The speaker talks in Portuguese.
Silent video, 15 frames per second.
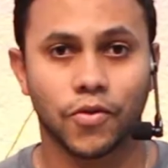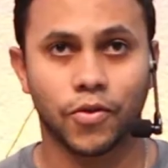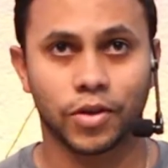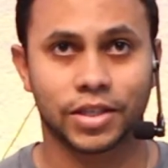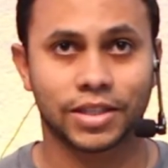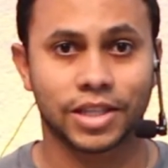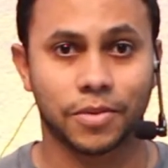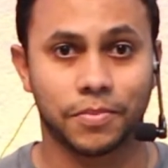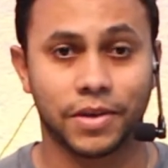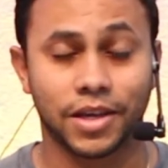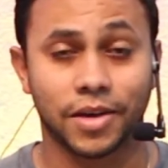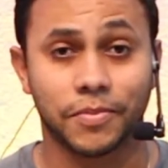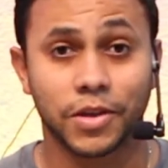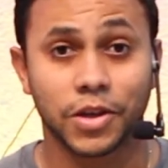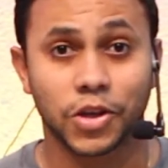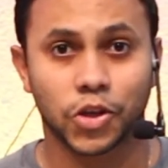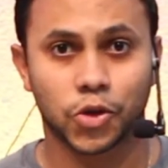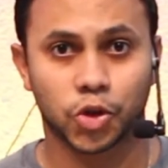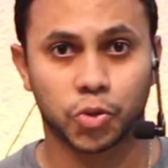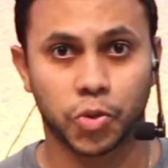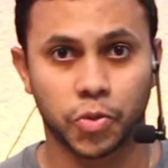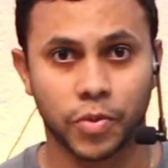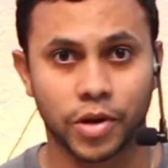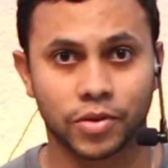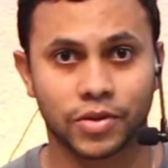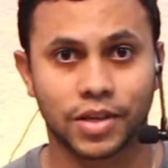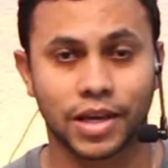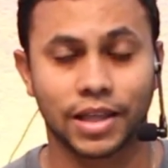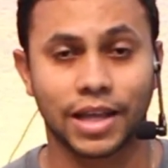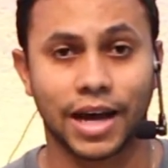Você sabia que os primeiros
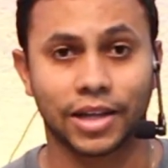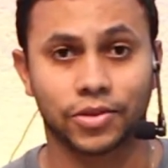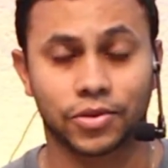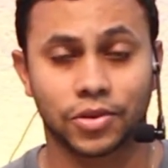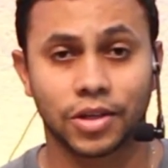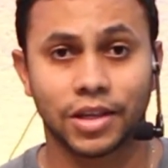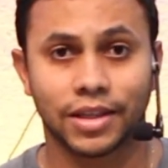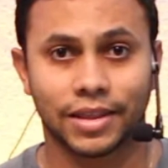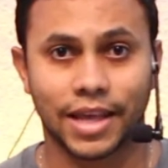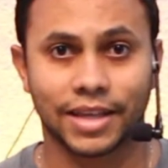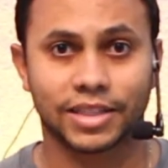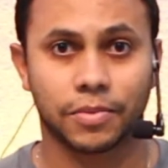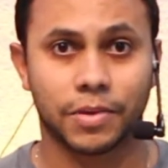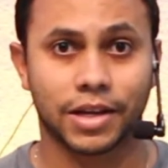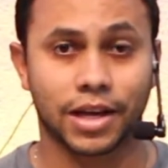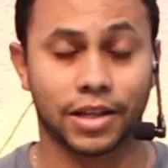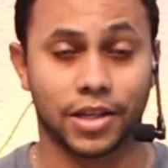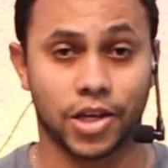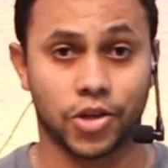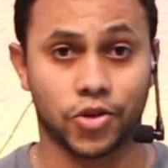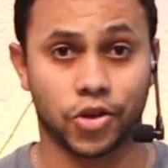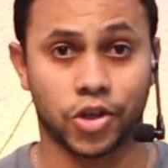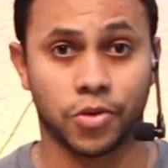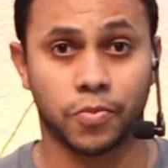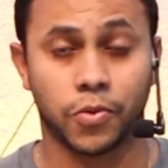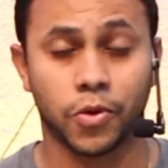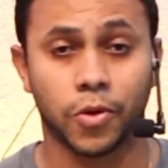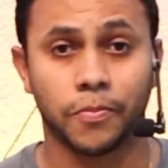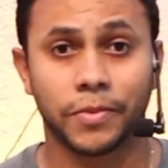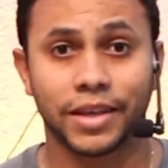relatos dessa brincadeira de
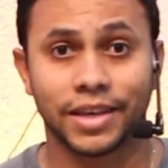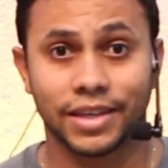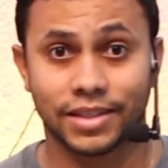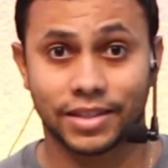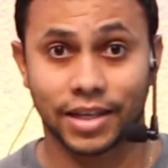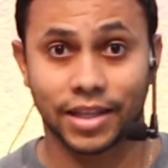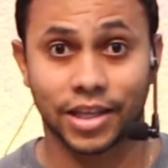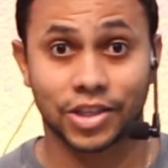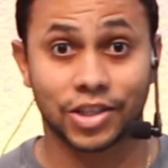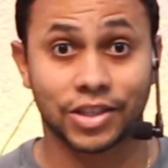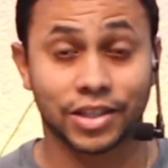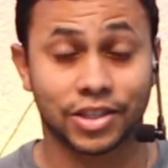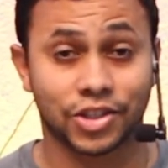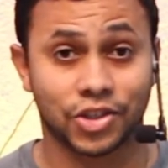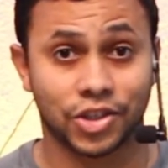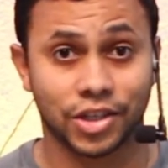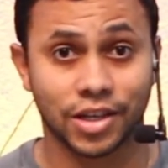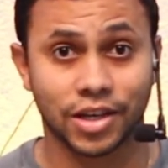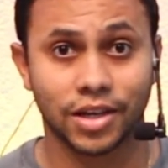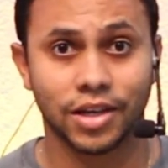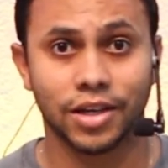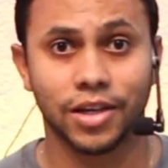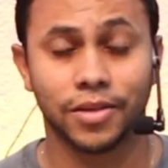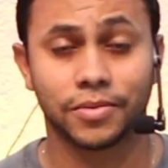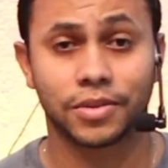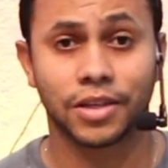Akipo está na dinastia Han,